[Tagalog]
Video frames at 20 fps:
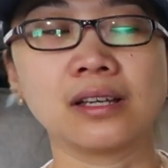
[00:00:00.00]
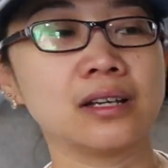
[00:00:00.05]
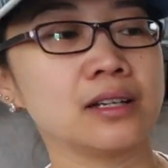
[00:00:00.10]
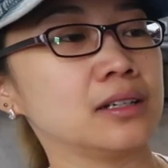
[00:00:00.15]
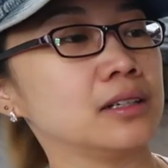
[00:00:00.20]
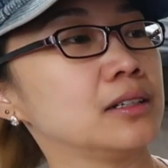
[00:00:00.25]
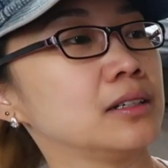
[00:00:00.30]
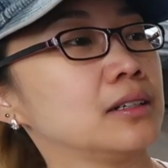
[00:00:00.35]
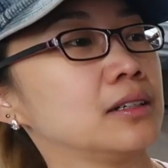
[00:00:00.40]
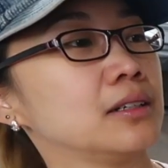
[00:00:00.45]

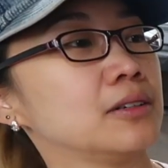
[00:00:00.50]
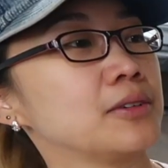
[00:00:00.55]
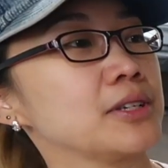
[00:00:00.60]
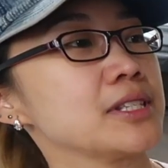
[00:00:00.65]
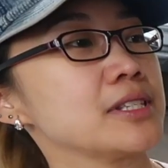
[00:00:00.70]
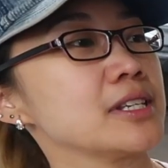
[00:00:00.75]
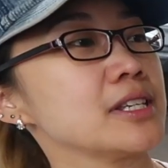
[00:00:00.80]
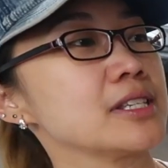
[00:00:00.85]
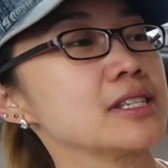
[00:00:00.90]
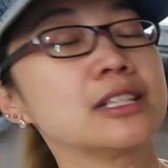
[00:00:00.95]
uh,
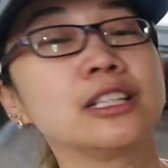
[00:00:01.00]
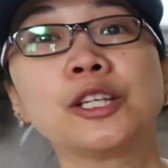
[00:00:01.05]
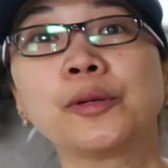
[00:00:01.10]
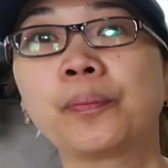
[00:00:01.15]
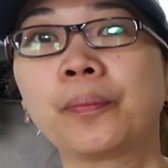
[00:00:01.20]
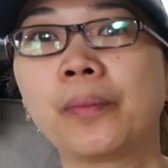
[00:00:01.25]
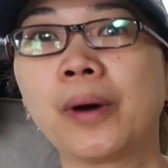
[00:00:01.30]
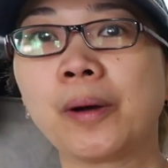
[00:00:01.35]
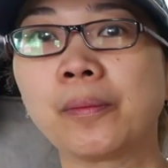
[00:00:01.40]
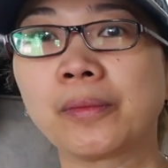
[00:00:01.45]
what's this? Lip
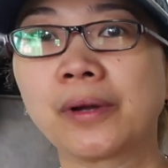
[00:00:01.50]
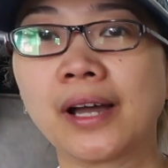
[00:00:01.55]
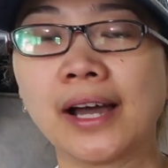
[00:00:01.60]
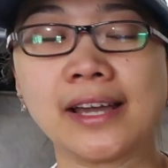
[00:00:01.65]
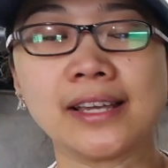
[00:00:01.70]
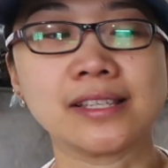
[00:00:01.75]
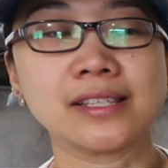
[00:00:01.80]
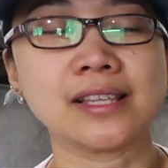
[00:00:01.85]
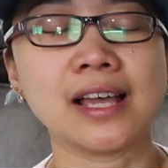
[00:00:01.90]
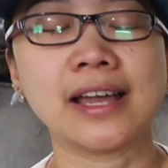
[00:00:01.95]
balm,
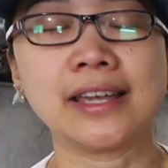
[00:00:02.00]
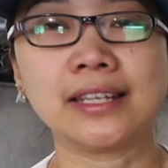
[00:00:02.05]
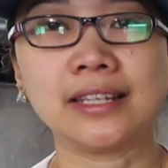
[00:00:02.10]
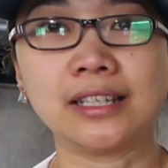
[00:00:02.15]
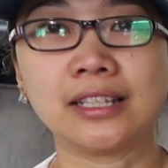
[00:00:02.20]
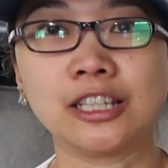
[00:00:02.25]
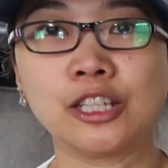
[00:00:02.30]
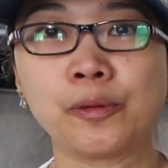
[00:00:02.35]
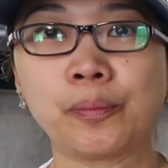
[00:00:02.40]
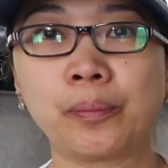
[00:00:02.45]
guys. I
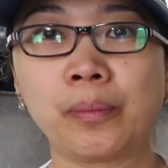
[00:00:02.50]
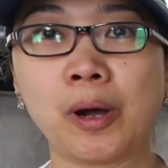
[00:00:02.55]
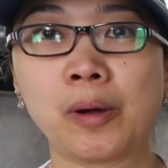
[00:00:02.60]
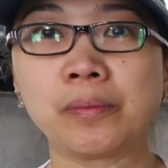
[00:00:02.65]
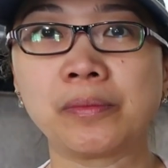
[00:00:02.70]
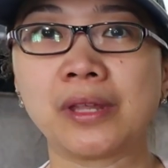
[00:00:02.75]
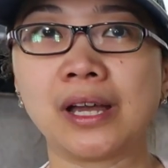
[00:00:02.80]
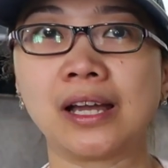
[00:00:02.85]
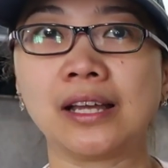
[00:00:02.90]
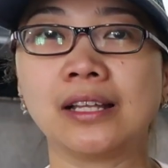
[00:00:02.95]
need lip
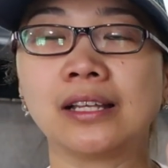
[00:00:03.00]
balm na.